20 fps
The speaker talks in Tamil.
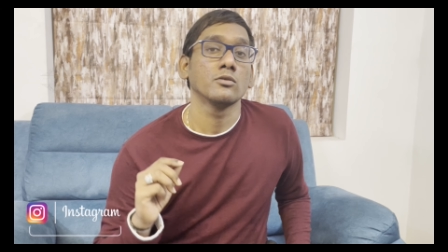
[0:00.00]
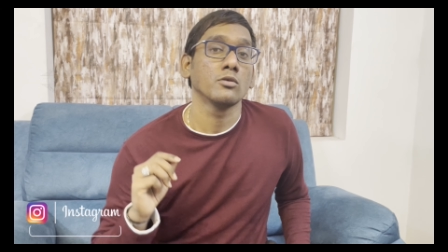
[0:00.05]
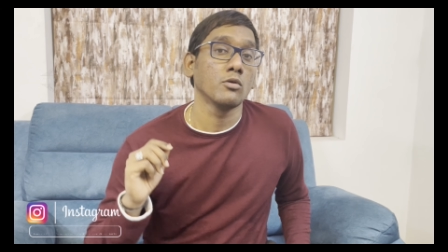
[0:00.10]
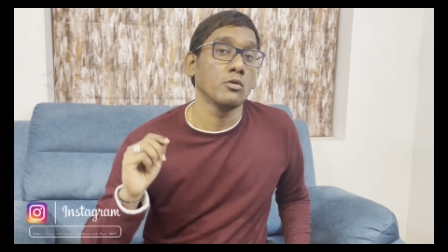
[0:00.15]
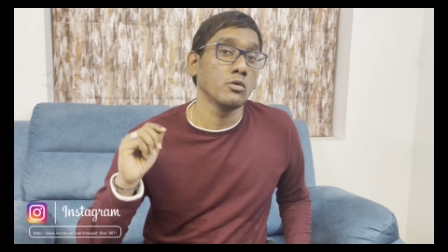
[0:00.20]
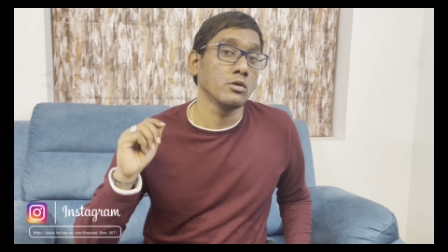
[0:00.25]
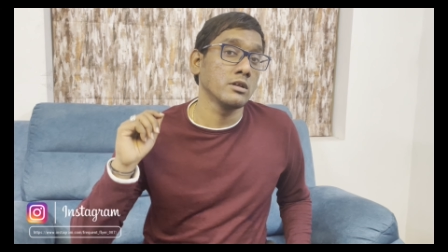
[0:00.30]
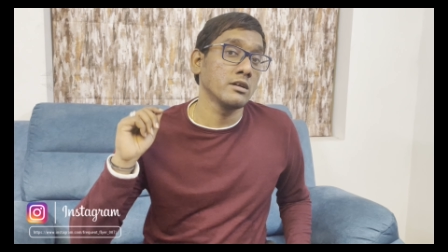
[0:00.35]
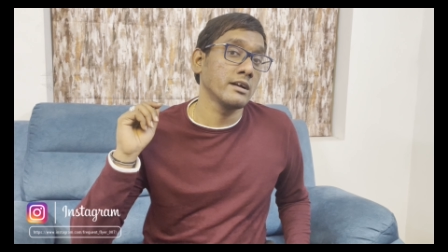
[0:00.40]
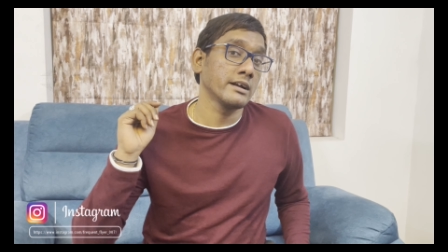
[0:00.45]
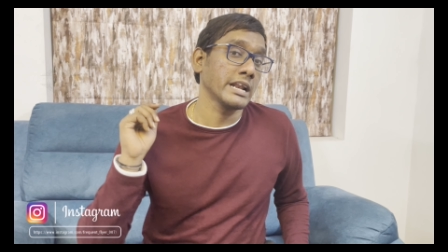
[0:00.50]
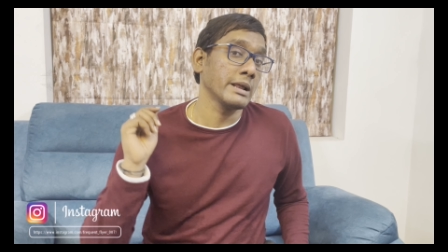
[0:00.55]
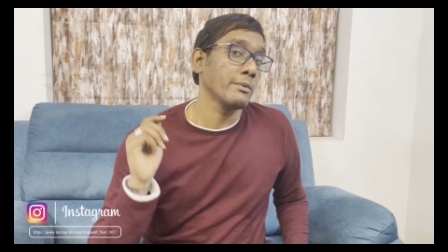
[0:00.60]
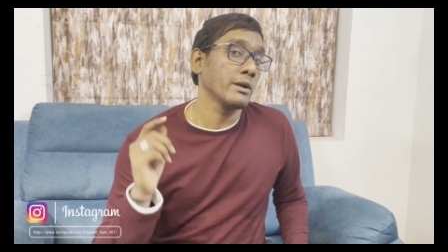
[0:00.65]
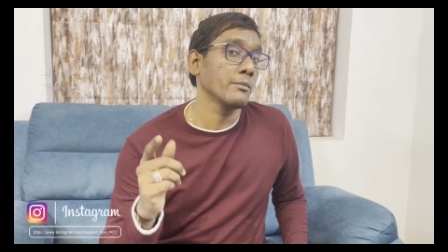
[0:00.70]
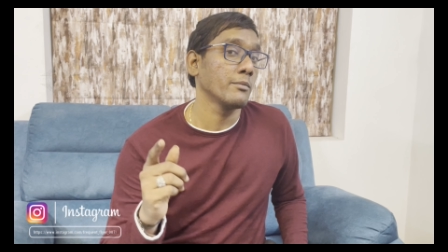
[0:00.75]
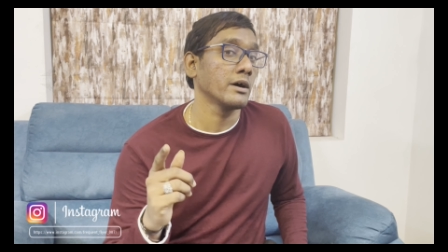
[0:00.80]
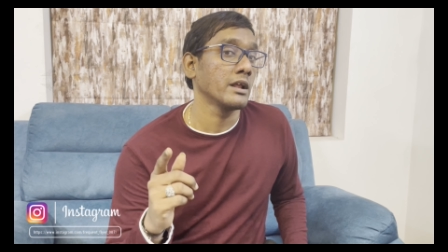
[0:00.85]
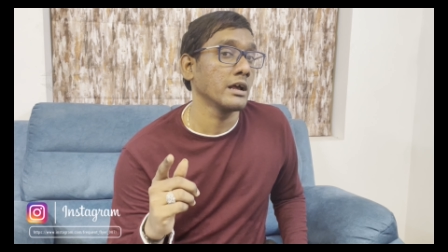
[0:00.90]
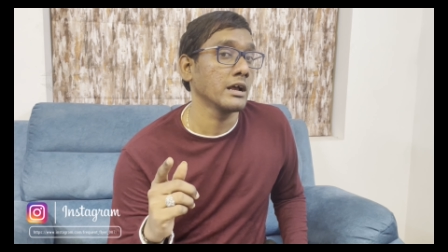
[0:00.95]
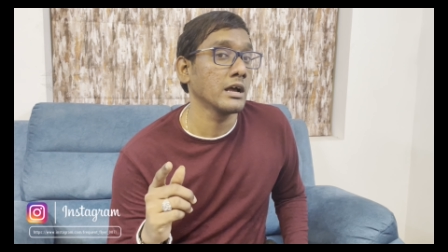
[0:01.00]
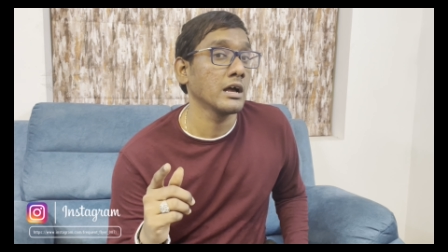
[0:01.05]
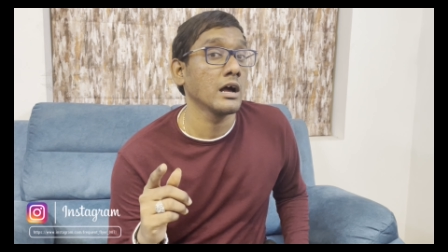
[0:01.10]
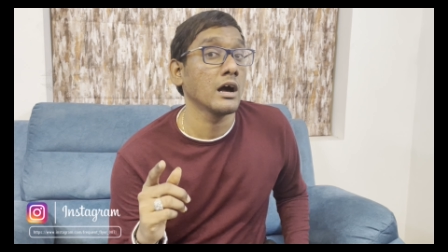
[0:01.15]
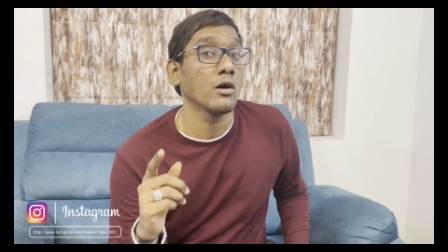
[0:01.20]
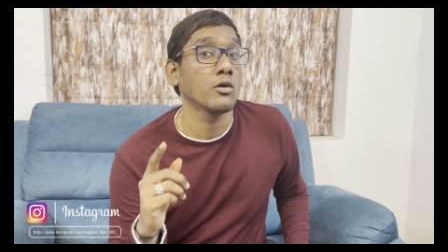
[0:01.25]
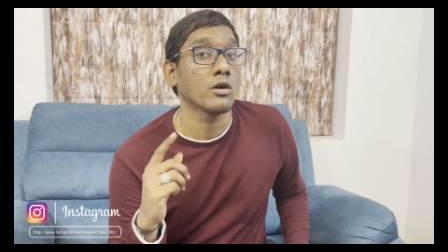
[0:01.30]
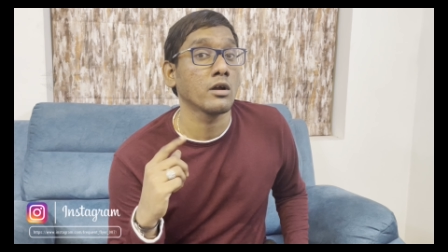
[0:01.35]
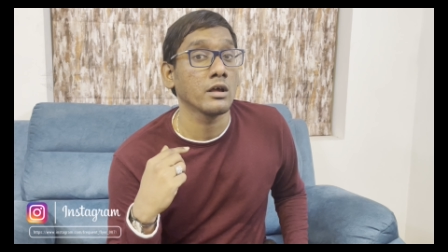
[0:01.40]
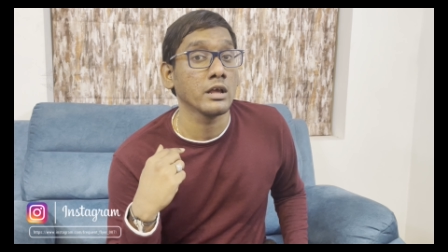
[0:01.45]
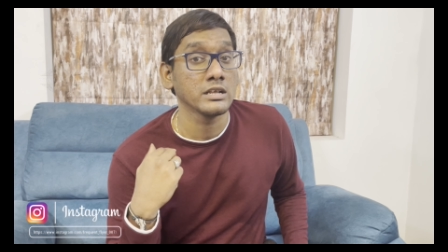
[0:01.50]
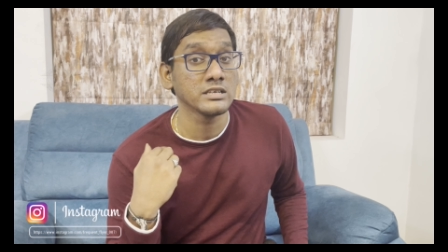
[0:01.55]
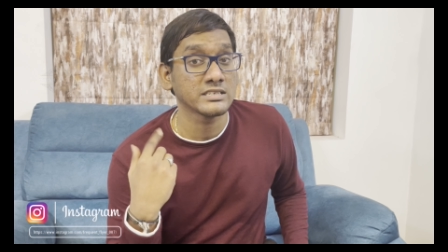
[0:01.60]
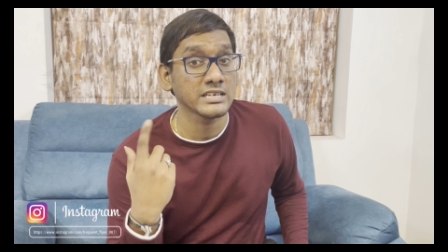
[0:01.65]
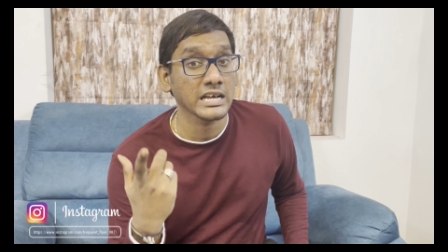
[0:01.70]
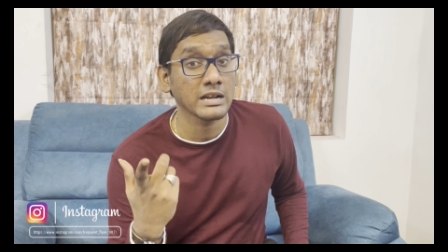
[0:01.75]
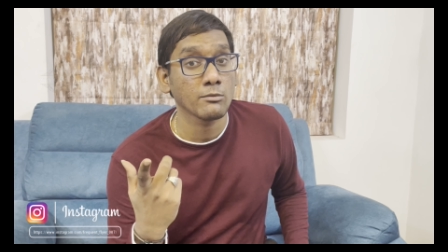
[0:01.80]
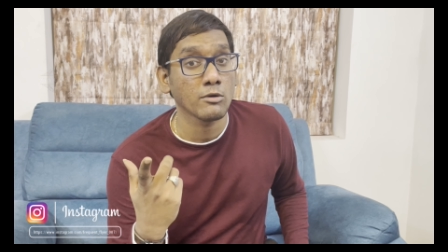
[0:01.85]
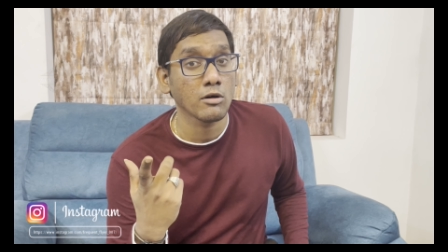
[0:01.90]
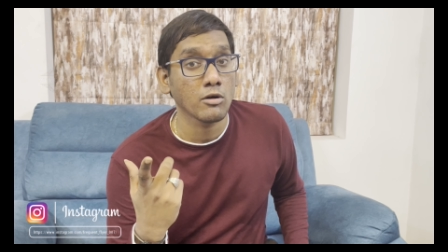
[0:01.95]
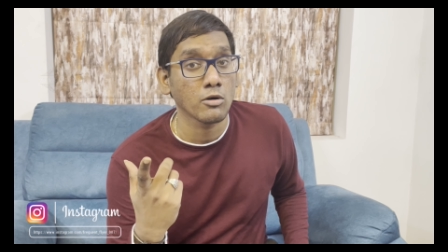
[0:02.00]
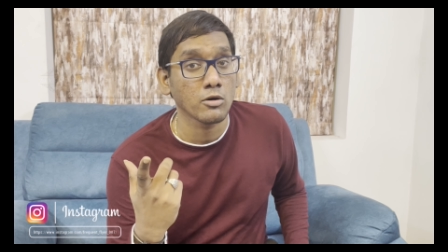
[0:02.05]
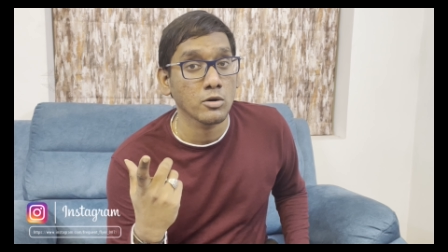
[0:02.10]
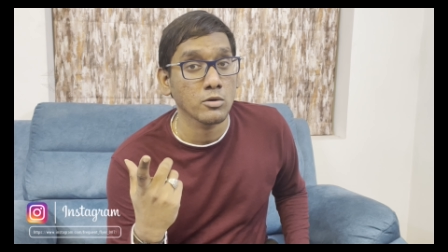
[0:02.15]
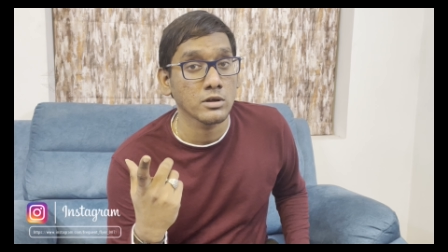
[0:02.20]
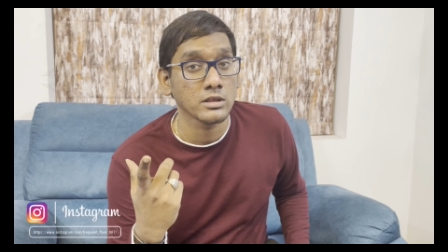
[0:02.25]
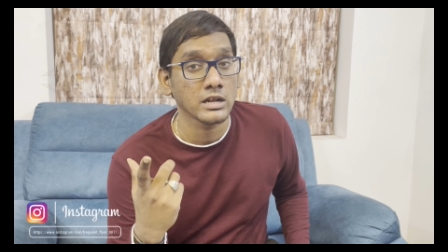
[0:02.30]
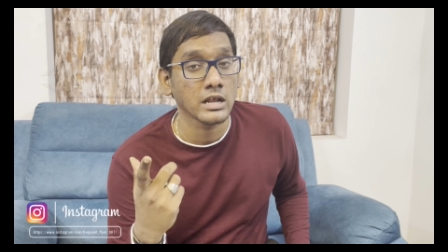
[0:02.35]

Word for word: ஸோ ஒரு தடவை ட்ரை பண்ணி பாருங்கள் அவரோட இன்ஸ்டாகிராம் அக்கௌண்ட்